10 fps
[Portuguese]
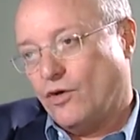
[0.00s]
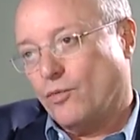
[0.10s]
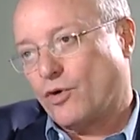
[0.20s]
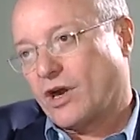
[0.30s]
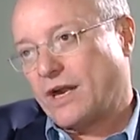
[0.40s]
O
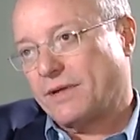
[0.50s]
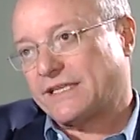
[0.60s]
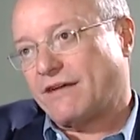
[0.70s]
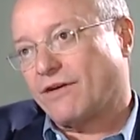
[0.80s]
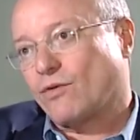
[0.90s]
programa
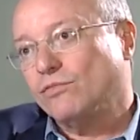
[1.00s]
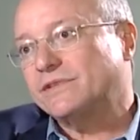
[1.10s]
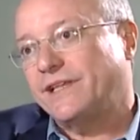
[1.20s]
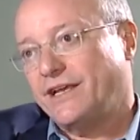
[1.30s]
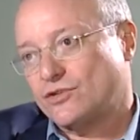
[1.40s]
estava com um
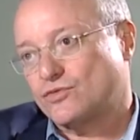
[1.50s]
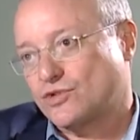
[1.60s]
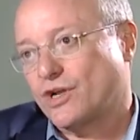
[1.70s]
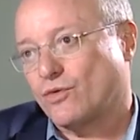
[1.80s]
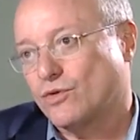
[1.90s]
terço dos
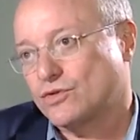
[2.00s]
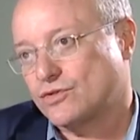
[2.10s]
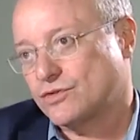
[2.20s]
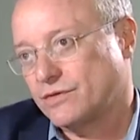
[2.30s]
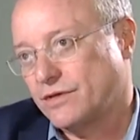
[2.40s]

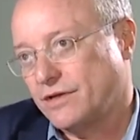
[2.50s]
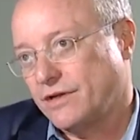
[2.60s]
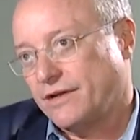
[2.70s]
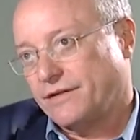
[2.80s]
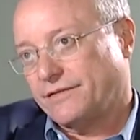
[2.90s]
recursos,
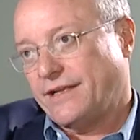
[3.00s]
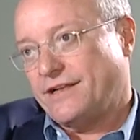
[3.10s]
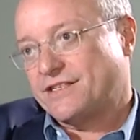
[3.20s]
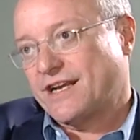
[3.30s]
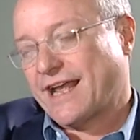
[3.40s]
né?
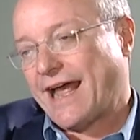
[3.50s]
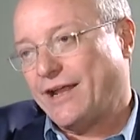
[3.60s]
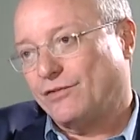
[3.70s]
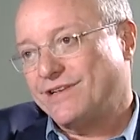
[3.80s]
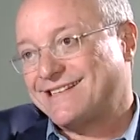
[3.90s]
ele tinha
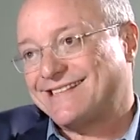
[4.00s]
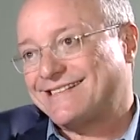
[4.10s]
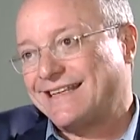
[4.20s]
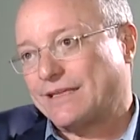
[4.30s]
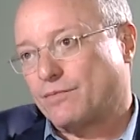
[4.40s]
caído em
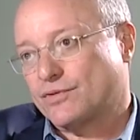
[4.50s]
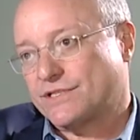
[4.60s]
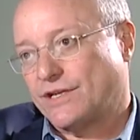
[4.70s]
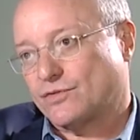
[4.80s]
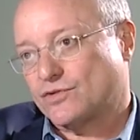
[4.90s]

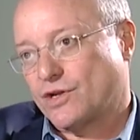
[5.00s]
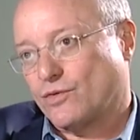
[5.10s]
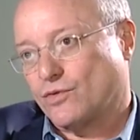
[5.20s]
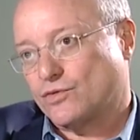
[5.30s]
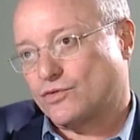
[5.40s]
60% dos
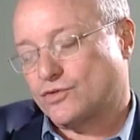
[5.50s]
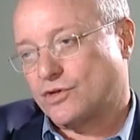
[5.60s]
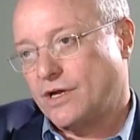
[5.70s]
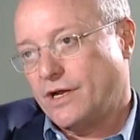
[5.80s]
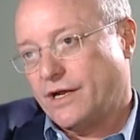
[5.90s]
recursos
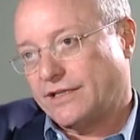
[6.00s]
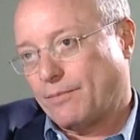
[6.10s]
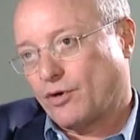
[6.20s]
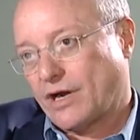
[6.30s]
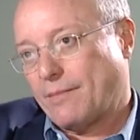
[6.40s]
na
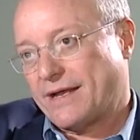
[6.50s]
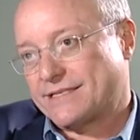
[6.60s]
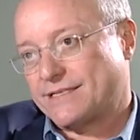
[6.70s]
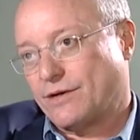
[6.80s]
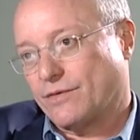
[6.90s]

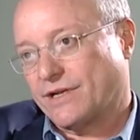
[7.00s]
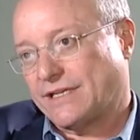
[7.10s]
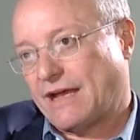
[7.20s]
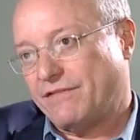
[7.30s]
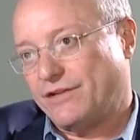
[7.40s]
programação que
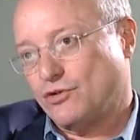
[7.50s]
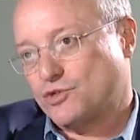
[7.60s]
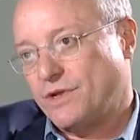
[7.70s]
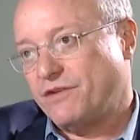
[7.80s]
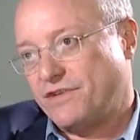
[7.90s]
estava em
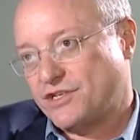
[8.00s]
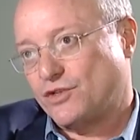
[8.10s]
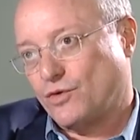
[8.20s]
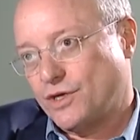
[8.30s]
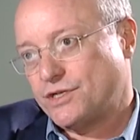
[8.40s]

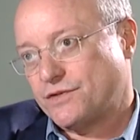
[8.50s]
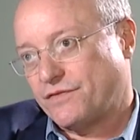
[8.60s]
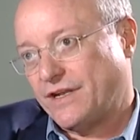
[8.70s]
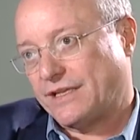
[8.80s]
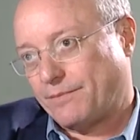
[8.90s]
2022,
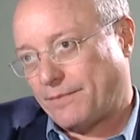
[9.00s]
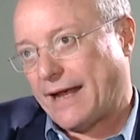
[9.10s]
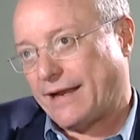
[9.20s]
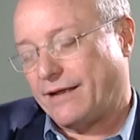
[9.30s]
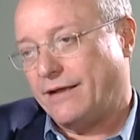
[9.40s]
feita
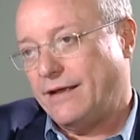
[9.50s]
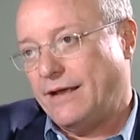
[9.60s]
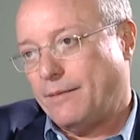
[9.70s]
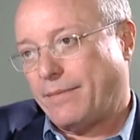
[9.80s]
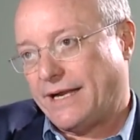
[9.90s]
para,
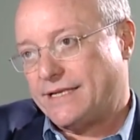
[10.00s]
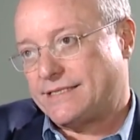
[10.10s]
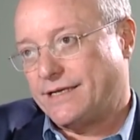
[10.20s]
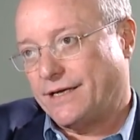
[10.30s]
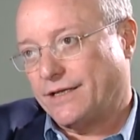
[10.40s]
para
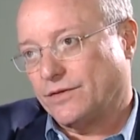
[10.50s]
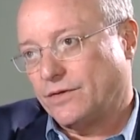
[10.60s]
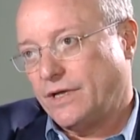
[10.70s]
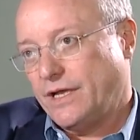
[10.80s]
esse ano,